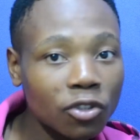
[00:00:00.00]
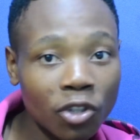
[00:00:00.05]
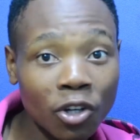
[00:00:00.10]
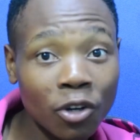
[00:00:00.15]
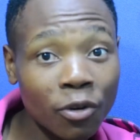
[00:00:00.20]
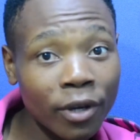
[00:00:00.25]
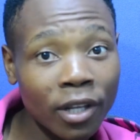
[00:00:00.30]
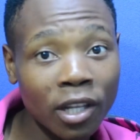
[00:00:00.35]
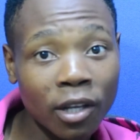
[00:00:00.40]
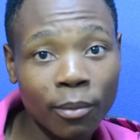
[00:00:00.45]
Joe
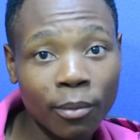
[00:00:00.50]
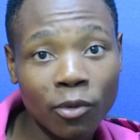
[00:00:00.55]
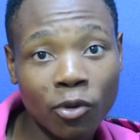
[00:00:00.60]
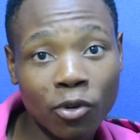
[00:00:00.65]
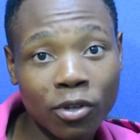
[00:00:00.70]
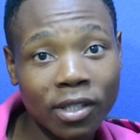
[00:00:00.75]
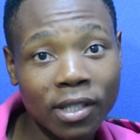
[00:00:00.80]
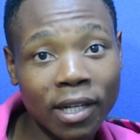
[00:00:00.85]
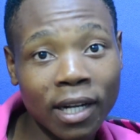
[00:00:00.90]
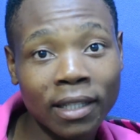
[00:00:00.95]
William
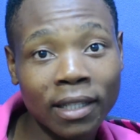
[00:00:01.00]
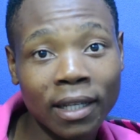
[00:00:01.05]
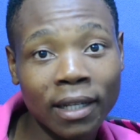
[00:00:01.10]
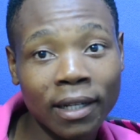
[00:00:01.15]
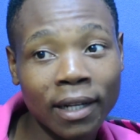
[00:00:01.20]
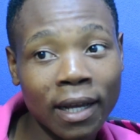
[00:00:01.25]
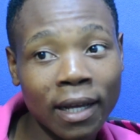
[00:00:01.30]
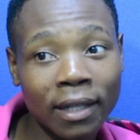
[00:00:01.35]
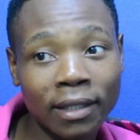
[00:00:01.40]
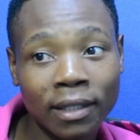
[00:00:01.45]
não se trata
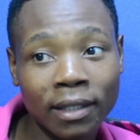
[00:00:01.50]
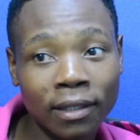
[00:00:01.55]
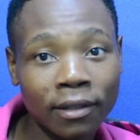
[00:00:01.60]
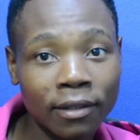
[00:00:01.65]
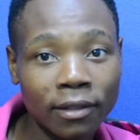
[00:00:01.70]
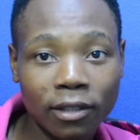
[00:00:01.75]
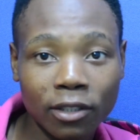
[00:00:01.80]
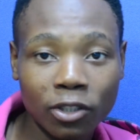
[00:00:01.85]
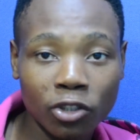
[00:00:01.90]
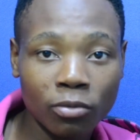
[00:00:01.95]
nada
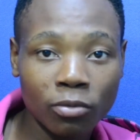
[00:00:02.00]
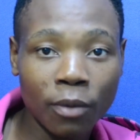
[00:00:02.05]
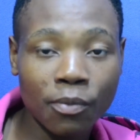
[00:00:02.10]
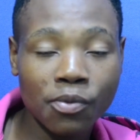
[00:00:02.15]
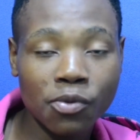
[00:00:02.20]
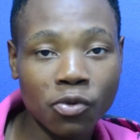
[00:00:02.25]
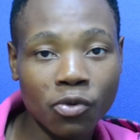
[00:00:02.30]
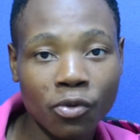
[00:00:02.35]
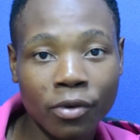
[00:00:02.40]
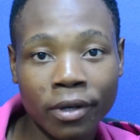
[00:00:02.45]
de uma
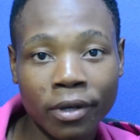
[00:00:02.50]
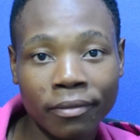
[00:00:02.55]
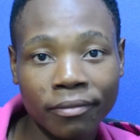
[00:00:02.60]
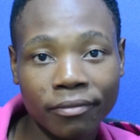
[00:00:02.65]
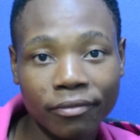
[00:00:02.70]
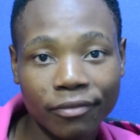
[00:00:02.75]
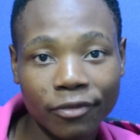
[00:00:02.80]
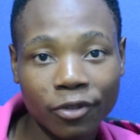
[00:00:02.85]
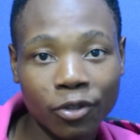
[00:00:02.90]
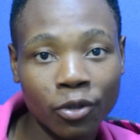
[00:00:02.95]
pessoa
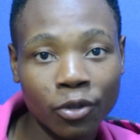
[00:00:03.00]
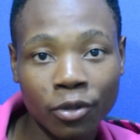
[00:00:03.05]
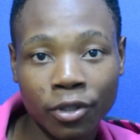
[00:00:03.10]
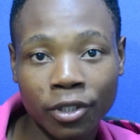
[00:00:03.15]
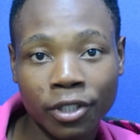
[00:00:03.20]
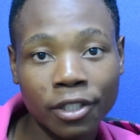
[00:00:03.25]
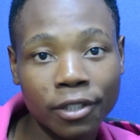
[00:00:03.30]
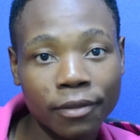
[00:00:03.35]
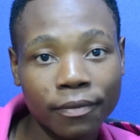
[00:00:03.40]
good.